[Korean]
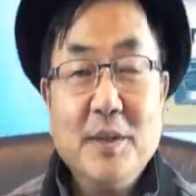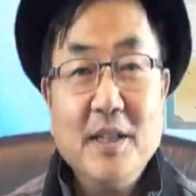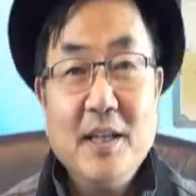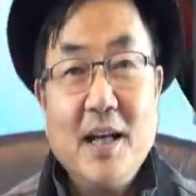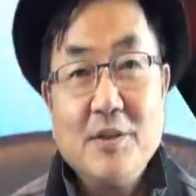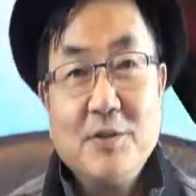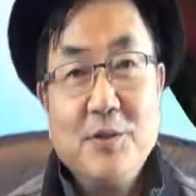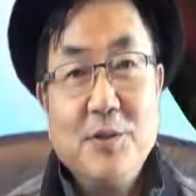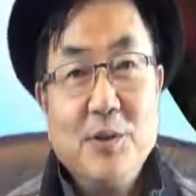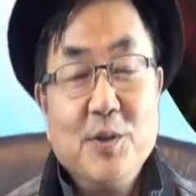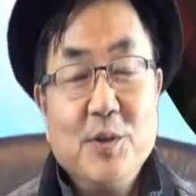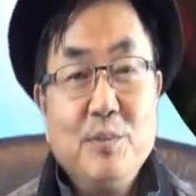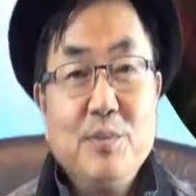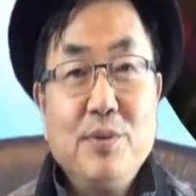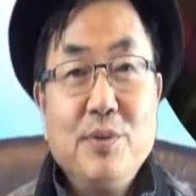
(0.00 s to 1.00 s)
이
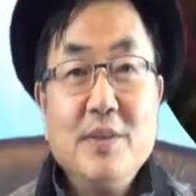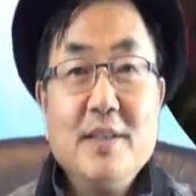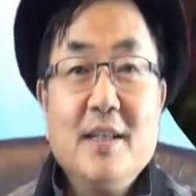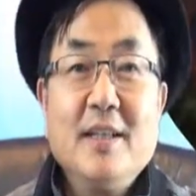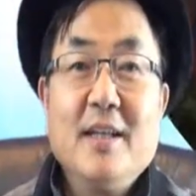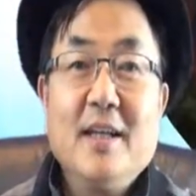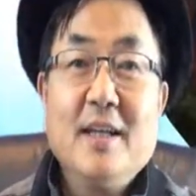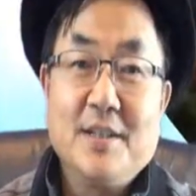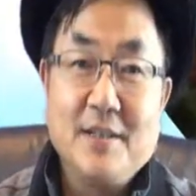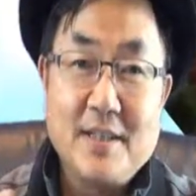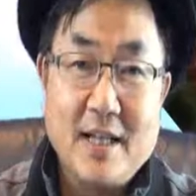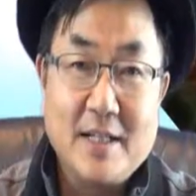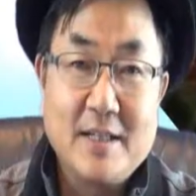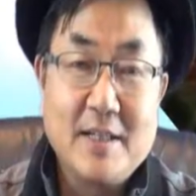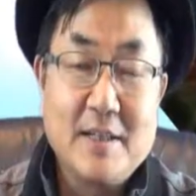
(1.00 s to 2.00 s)
아이스튜디오는 프리젠테이션
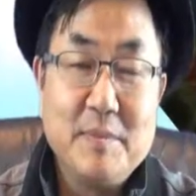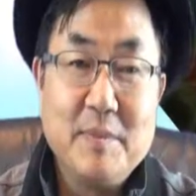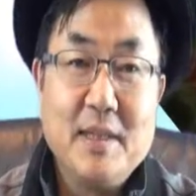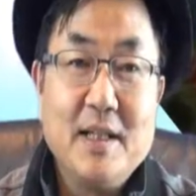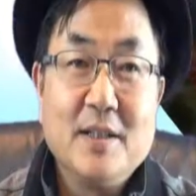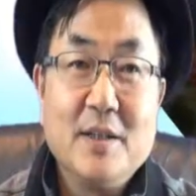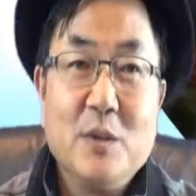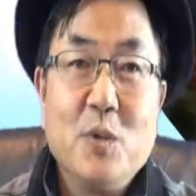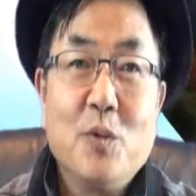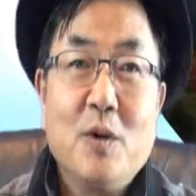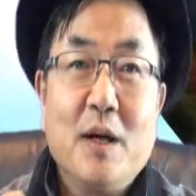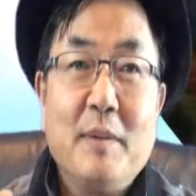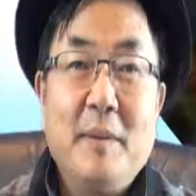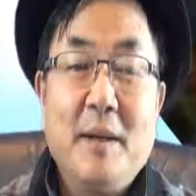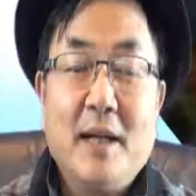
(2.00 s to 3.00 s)
장치입니다 이게
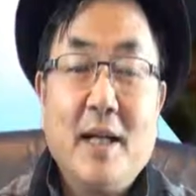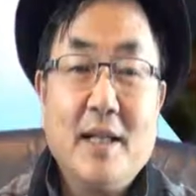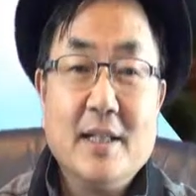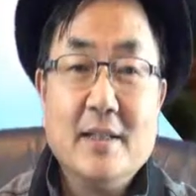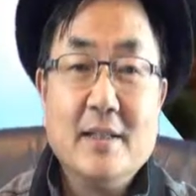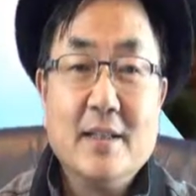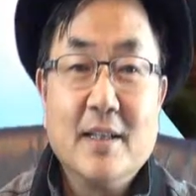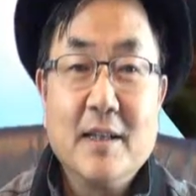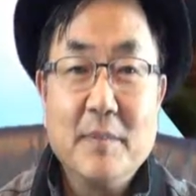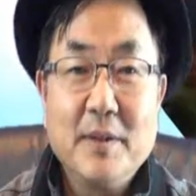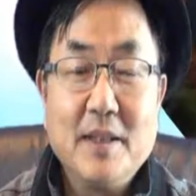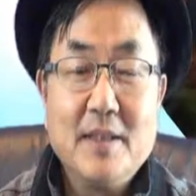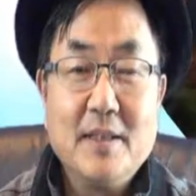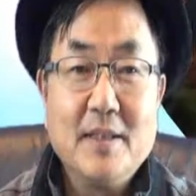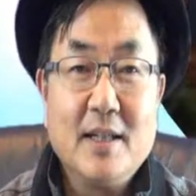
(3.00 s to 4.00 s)
녹화만 하는
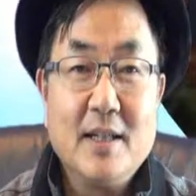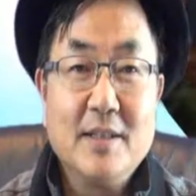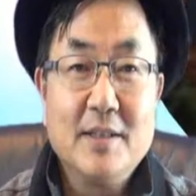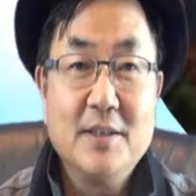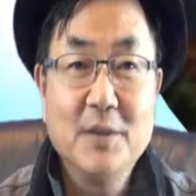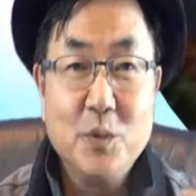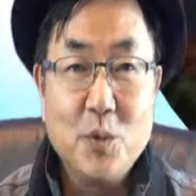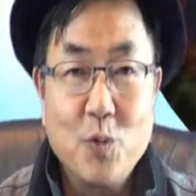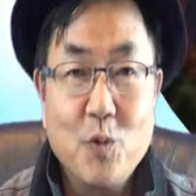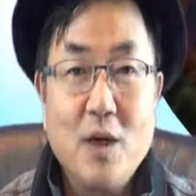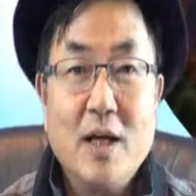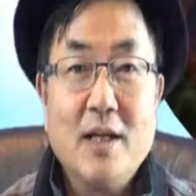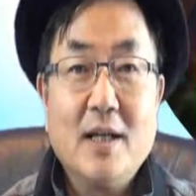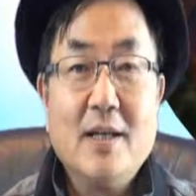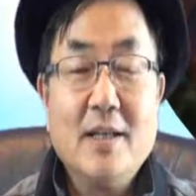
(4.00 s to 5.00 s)
캠테시아에서는
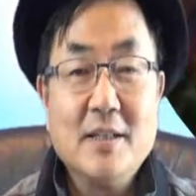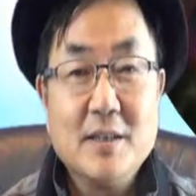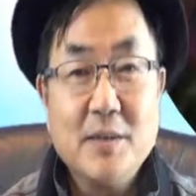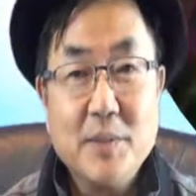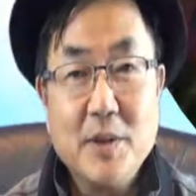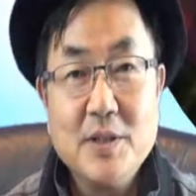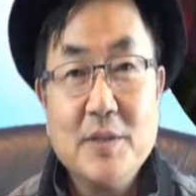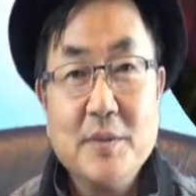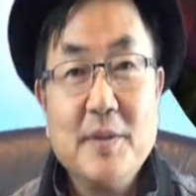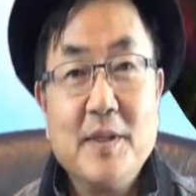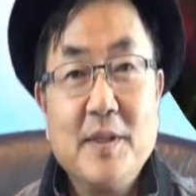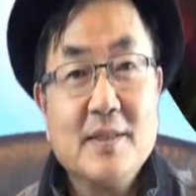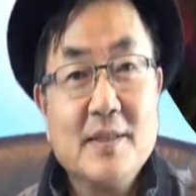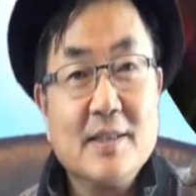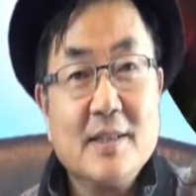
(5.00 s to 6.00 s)
녹화를 해서 편집을
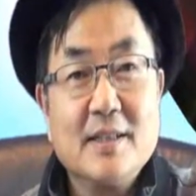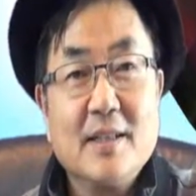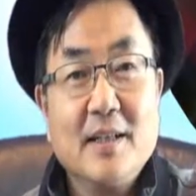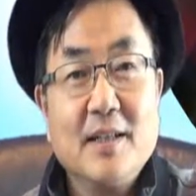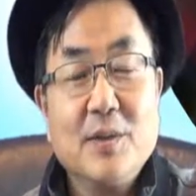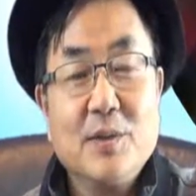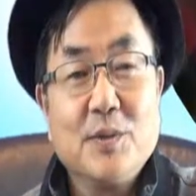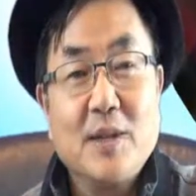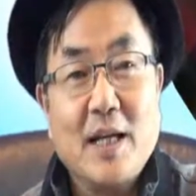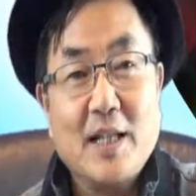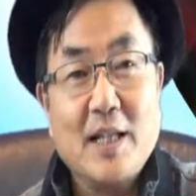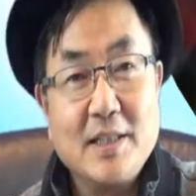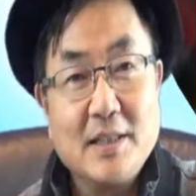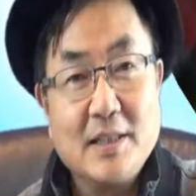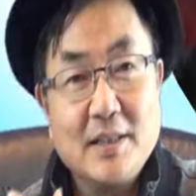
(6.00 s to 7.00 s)
해서 또
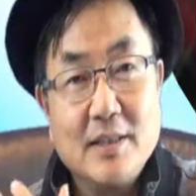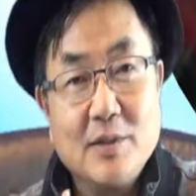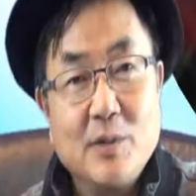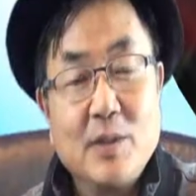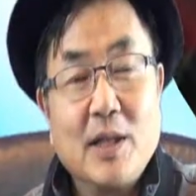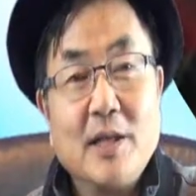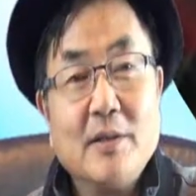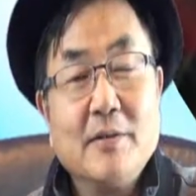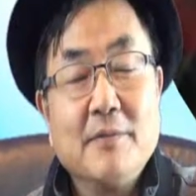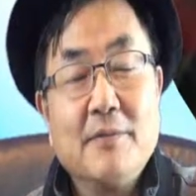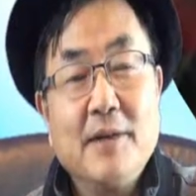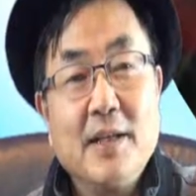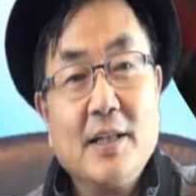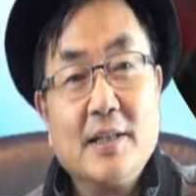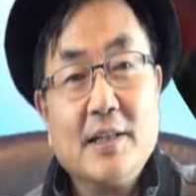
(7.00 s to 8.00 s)
다시 그 원하는
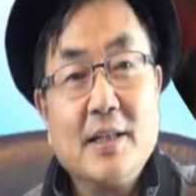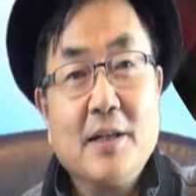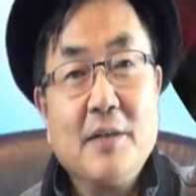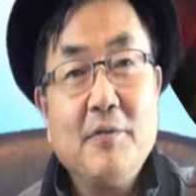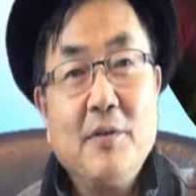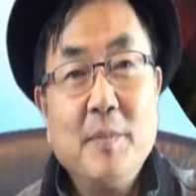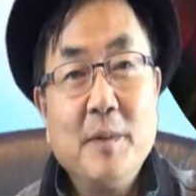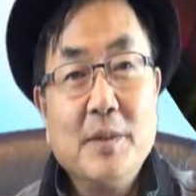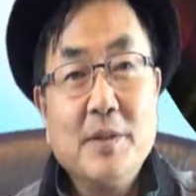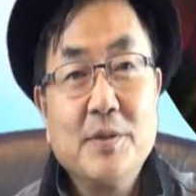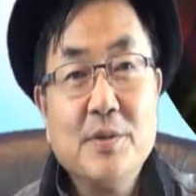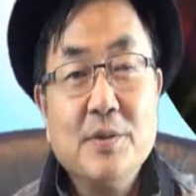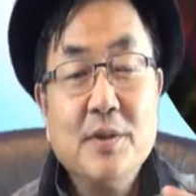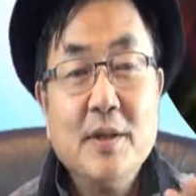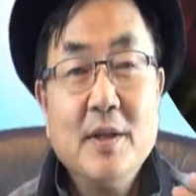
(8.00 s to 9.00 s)
플래시나 이런
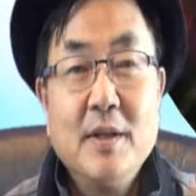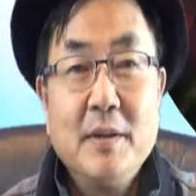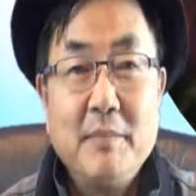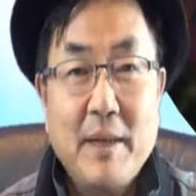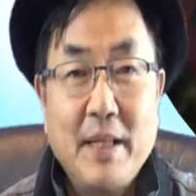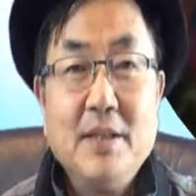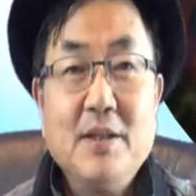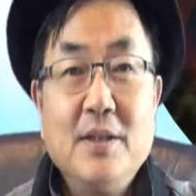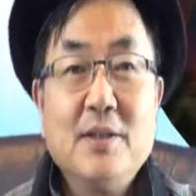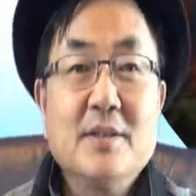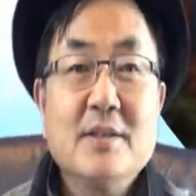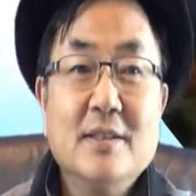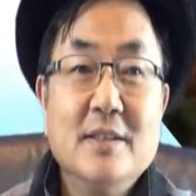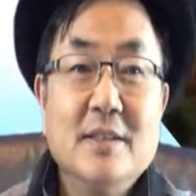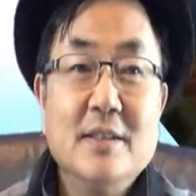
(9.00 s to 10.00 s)
포맷으로 만들어
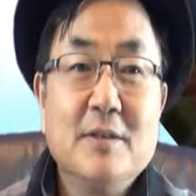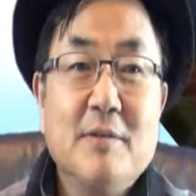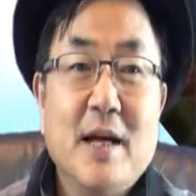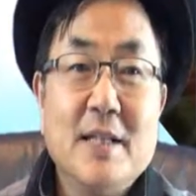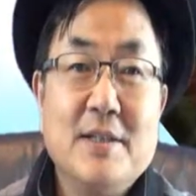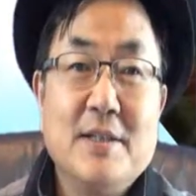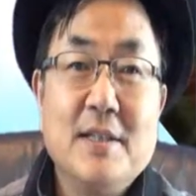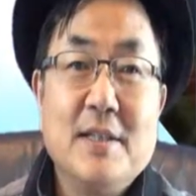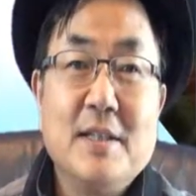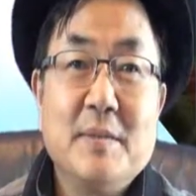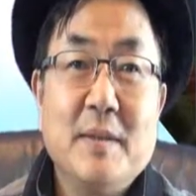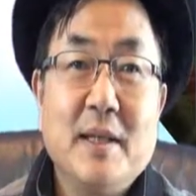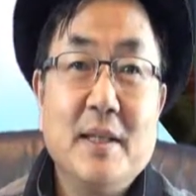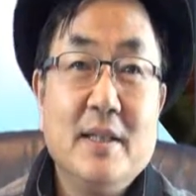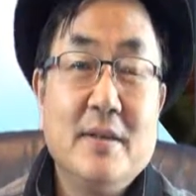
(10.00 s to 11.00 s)
쓰는 과정이
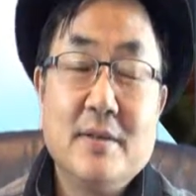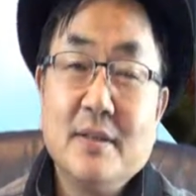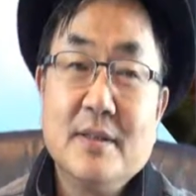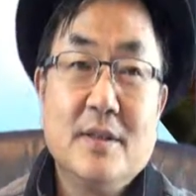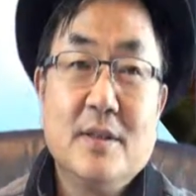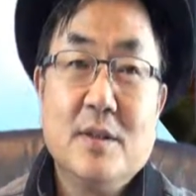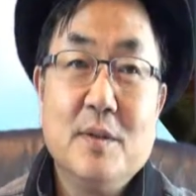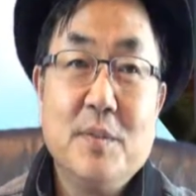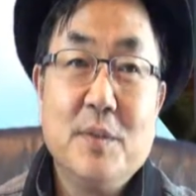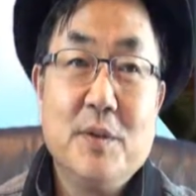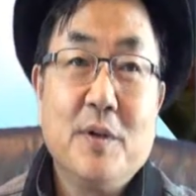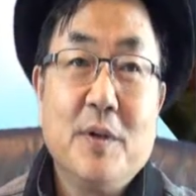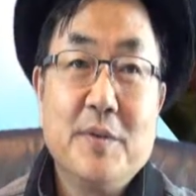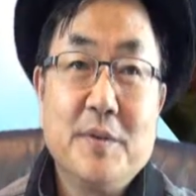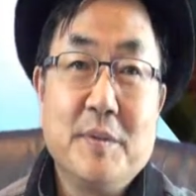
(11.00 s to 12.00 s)
있지만 이것은 그럴
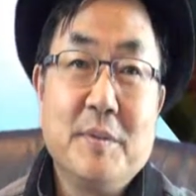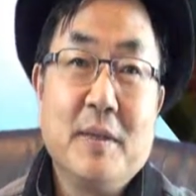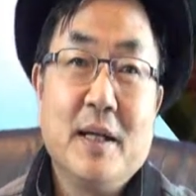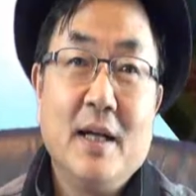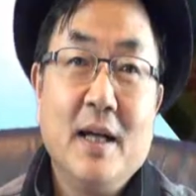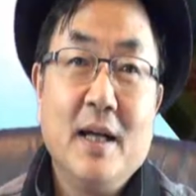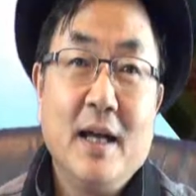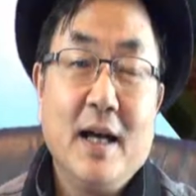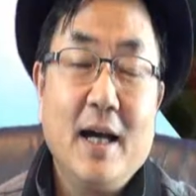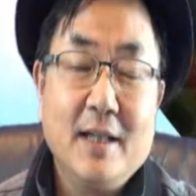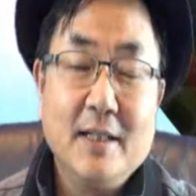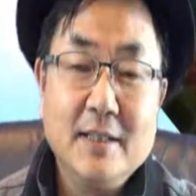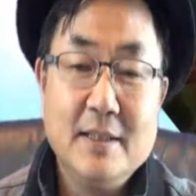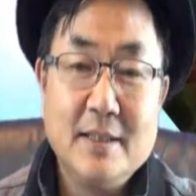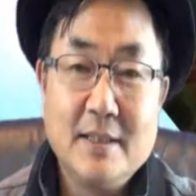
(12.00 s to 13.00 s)
필요가 없습니다
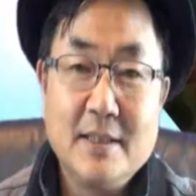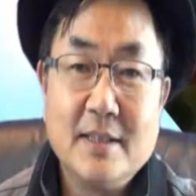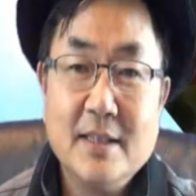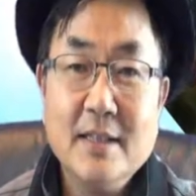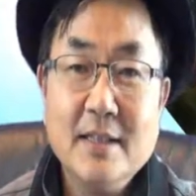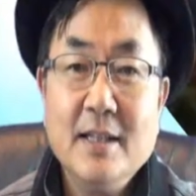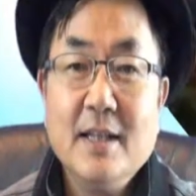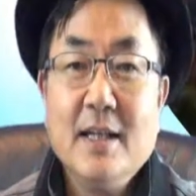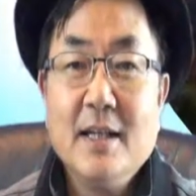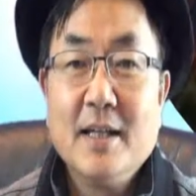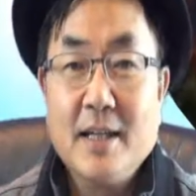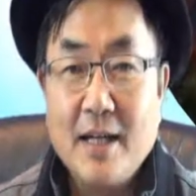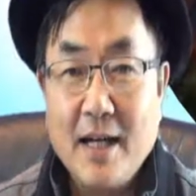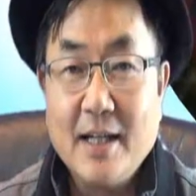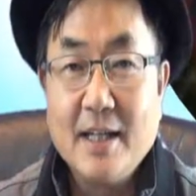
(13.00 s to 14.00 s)
하는 즉시
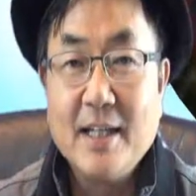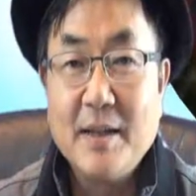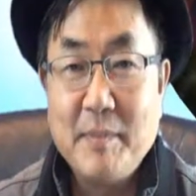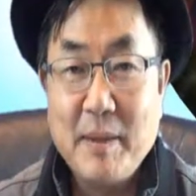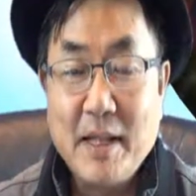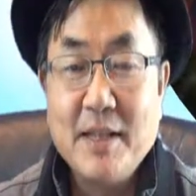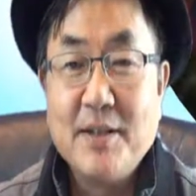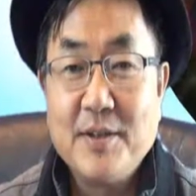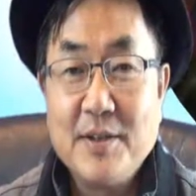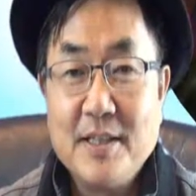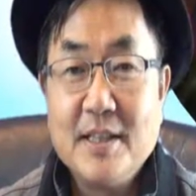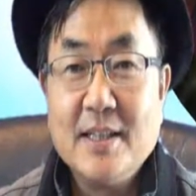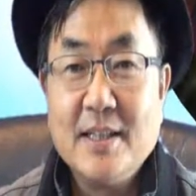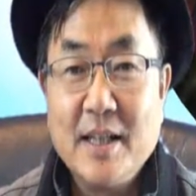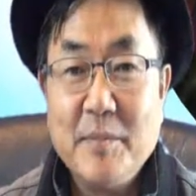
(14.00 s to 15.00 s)
강의가
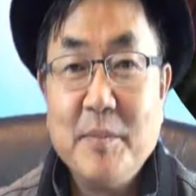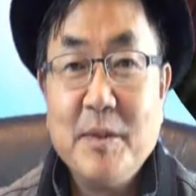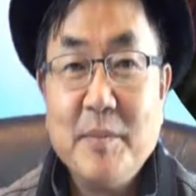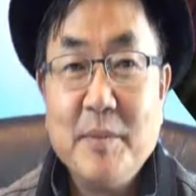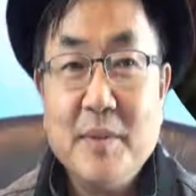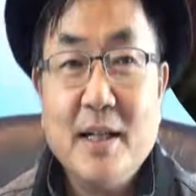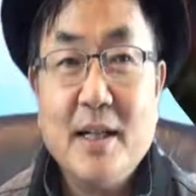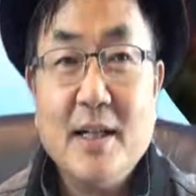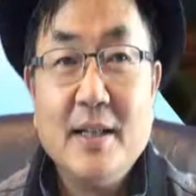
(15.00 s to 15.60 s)
만들어지기 때문입니다